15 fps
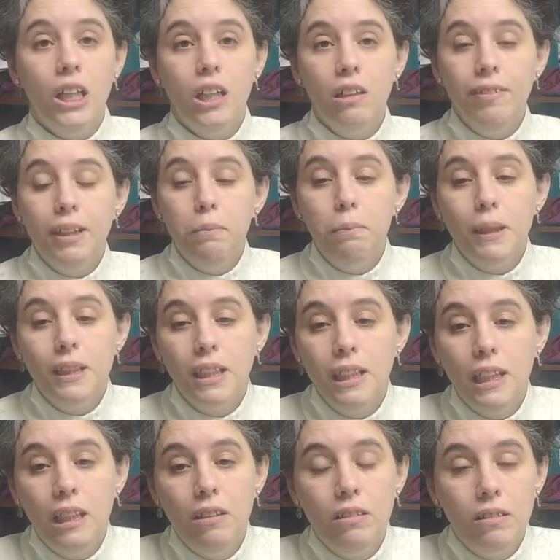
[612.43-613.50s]
O bien
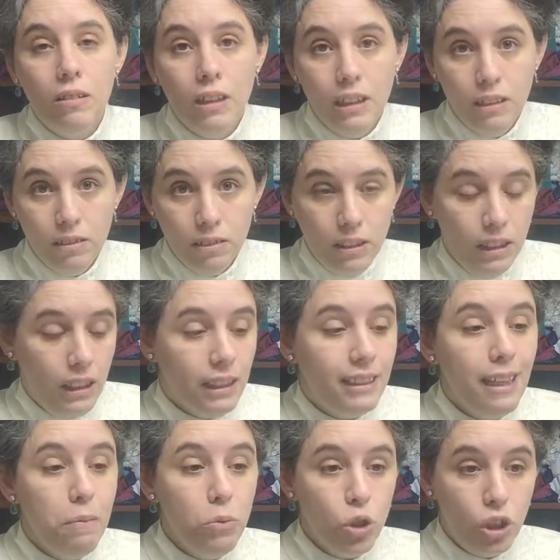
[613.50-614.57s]
pasan al otro lado.
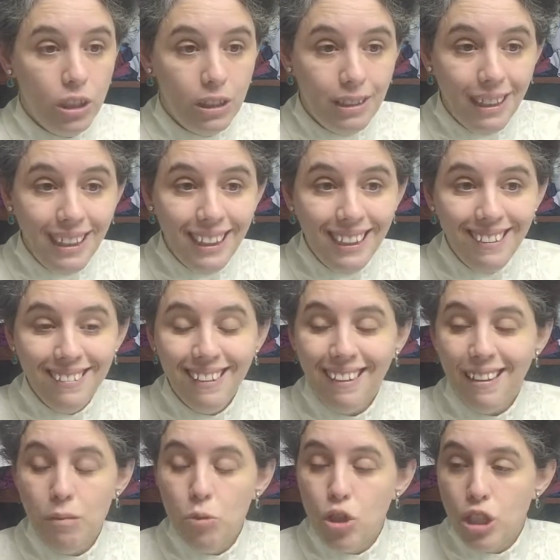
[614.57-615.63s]
Estamos histéricas y
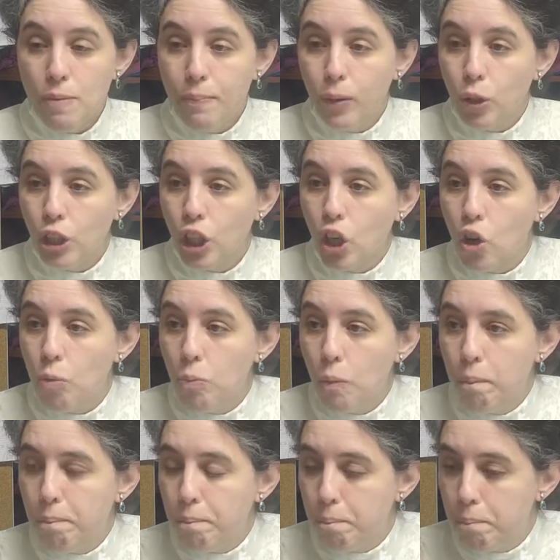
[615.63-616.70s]
hacemos deportes
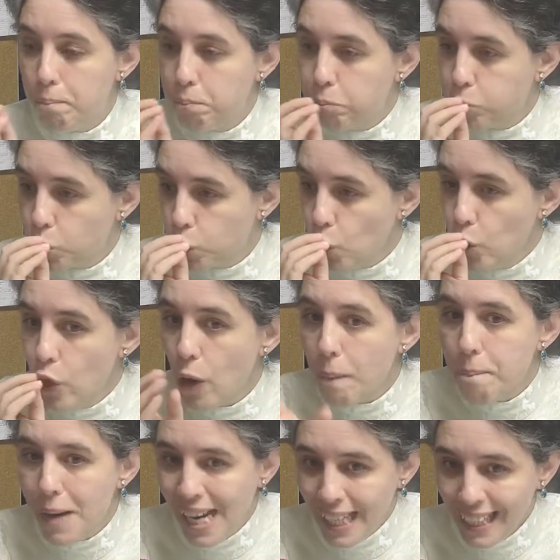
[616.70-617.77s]
como
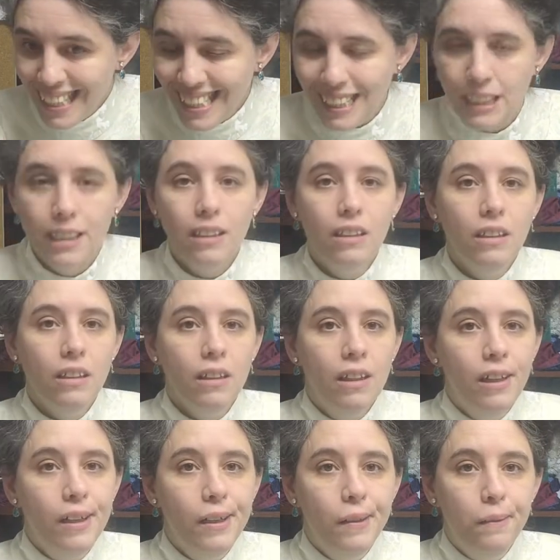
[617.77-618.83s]
normales
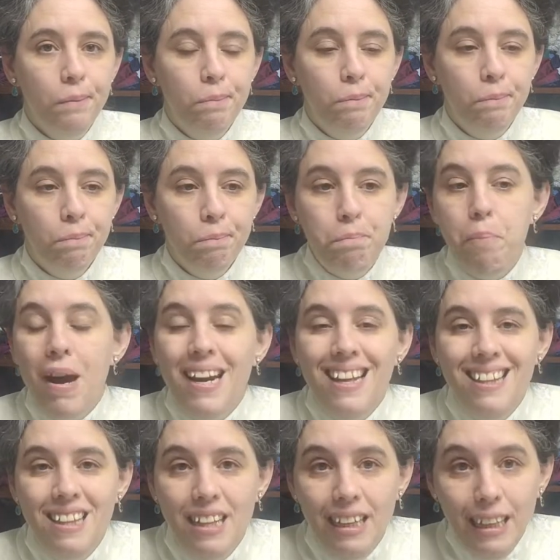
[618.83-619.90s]

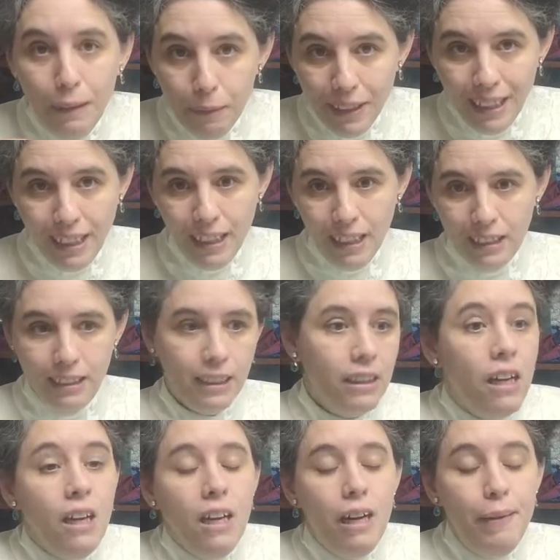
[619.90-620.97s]
para liberar el estrés.
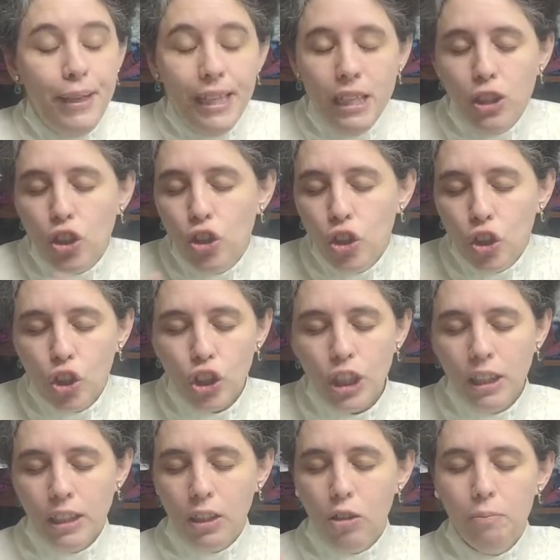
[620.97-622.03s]
A ver, son dos
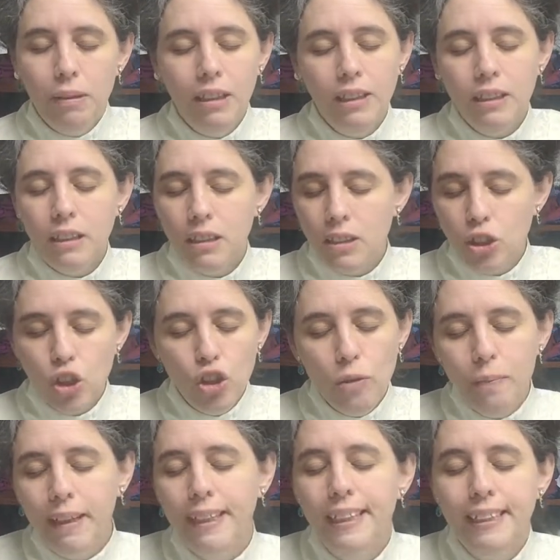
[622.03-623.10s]
cosas de son
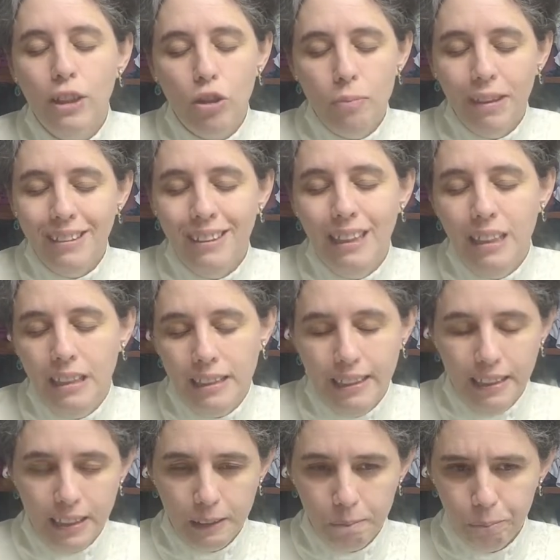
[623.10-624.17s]
dos maneras de combatir el
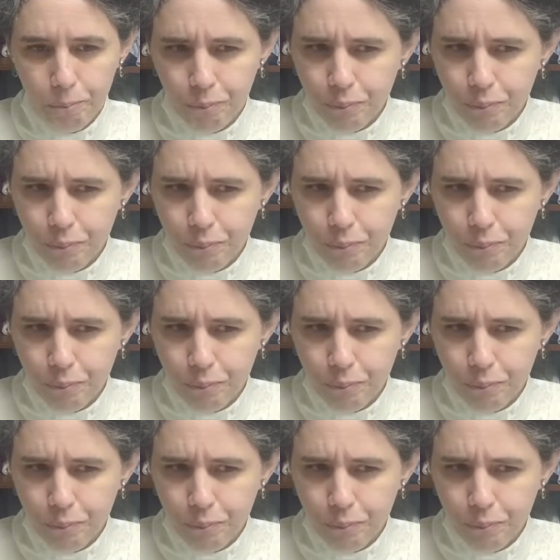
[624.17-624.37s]
estrés.